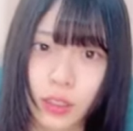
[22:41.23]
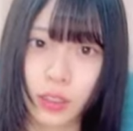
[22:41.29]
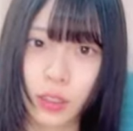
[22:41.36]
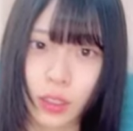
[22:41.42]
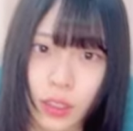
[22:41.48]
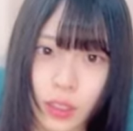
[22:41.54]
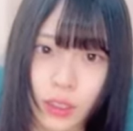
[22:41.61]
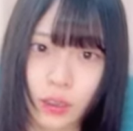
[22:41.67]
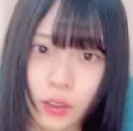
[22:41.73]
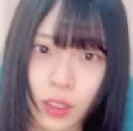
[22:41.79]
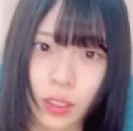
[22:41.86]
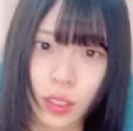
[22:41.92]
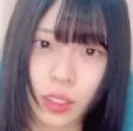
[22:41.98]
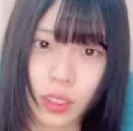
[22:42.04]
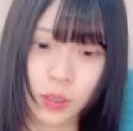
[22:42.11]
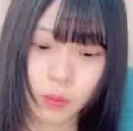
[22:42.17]
ぜひお
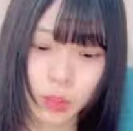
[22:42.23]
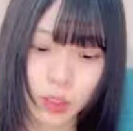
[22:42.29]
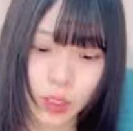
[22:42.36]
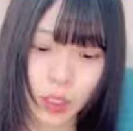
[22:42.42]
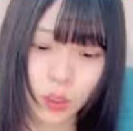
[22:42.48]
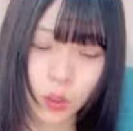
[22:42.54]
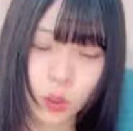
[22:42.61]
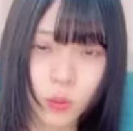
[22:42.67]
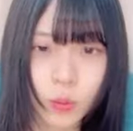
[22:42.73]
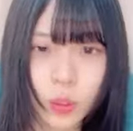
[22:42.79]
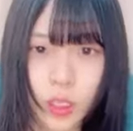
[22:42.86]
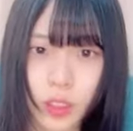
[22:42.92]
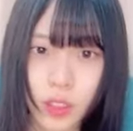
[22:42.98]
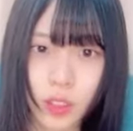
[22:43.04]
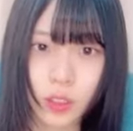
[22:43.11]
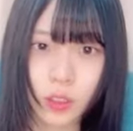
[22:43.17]
願いしますあ夜も
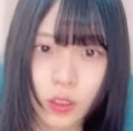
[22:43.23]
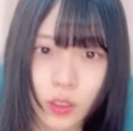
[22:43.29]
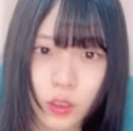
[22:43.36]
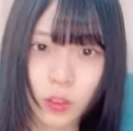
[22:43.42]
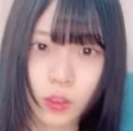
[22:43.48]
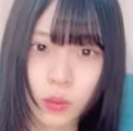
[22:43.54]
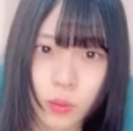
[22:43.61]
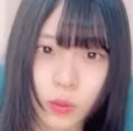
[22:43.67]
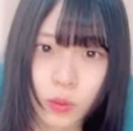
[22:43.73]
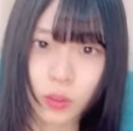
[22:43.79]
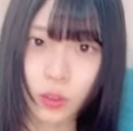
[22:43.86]
配信すると思う